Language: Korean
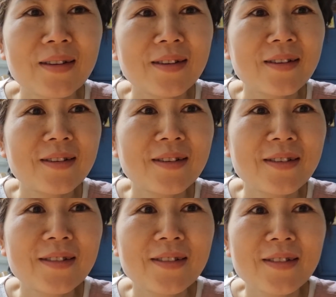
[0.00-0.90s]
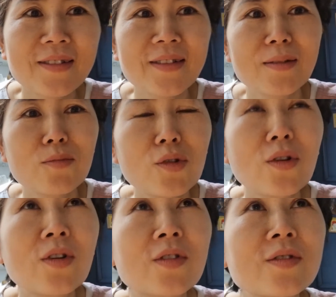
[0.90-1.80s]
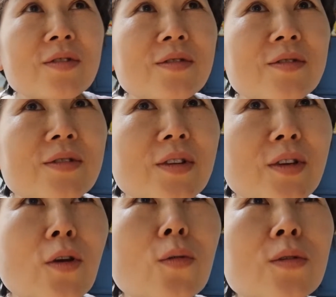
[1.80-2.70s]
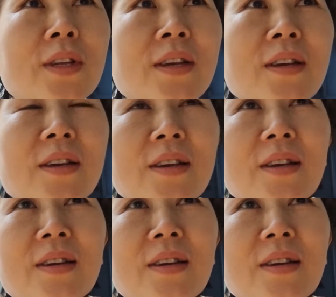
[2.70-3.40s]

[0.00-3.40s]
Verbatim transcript: 어, 물론 영혼이